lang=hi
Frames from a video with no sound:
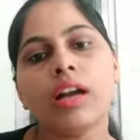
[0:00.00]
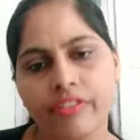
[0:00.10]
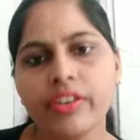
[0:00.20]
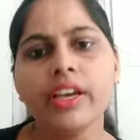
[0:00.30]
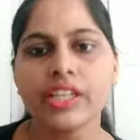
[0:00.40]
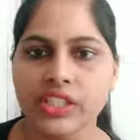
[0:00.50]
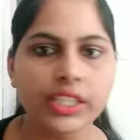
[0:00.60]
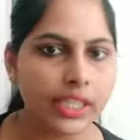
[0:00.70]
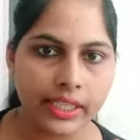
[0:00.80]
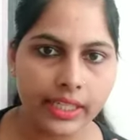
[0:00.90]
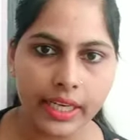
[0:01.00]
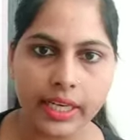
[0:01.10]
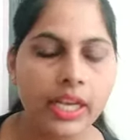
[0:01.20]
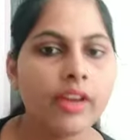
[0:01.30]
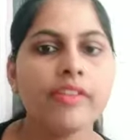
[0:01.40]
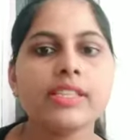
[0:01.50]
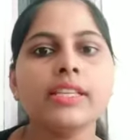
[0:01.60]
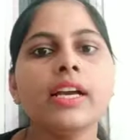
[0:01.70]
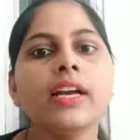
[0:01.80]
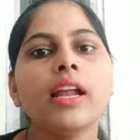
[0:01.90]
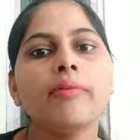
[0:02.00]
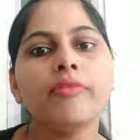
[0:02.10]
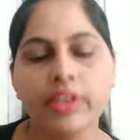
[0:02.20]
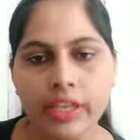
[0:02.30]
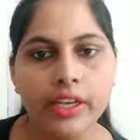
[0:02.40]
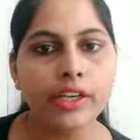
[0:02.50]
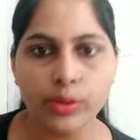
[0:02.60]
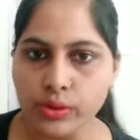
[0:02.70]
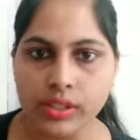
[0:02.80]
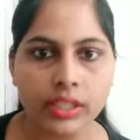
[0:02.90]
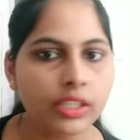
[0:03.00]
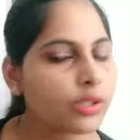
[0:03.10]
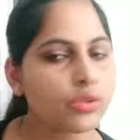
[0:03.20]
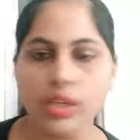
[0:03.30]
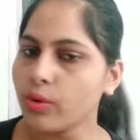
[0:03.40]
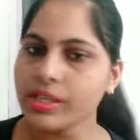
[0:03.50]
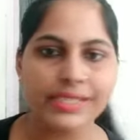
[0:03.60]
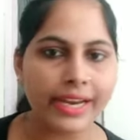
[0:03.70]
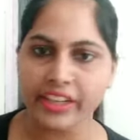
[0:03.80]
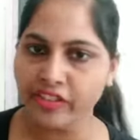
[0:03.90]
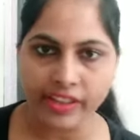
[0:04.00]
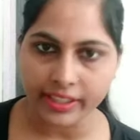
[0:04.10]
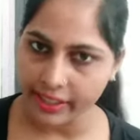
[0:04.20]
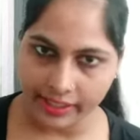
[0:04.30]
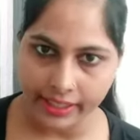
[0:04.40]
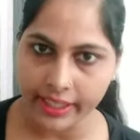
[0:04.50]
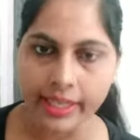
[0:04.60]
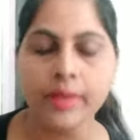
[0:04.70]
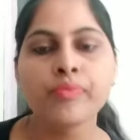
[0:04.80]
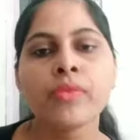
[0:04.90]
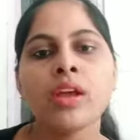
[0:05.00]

काफी अच्छा तरीका है वैसे अगर आप विनेगर यूज करते हैं तो उसके कोई साइड इफेक्ट नहीं है